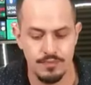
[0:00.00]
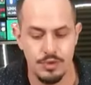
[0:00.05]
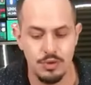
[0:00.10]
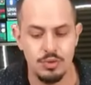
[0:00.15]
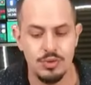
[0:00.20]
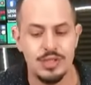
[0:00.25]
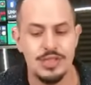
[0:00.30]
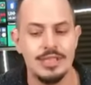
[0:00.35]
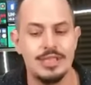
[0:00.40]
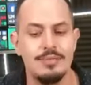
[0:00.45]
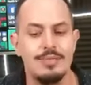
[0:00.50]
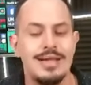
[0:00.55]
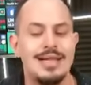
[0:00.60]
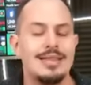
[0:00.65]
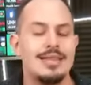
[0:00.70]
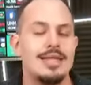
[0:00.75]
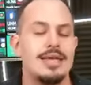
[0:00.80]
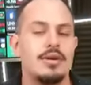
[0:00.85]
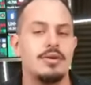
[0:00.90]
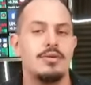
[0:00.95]
un sistema
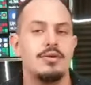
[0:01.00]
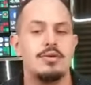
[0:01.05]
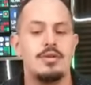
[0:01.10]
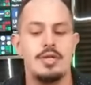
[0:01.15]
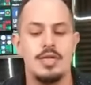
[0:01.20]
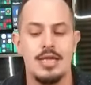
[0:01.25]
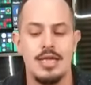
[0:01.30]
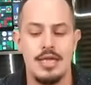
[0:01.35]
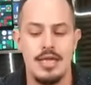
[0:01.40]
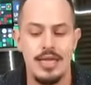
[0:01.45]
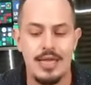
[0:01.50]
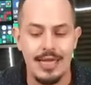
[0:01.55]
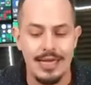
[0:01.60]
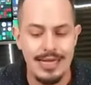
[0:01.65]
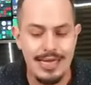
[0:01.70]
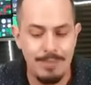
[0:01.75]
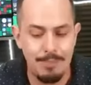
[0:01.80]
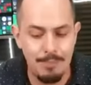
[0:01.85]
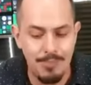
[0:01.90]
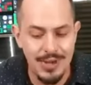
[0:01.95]
alterno
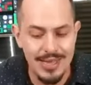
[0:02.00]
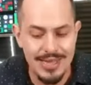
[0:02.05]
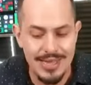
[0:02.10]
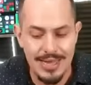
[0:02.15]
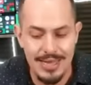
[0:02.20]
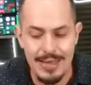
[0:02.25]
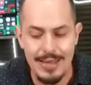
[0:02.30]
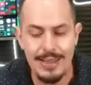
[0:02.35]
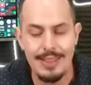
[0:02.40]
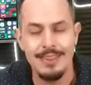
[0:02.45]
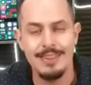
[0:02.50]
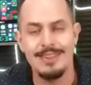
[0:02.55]
que pueda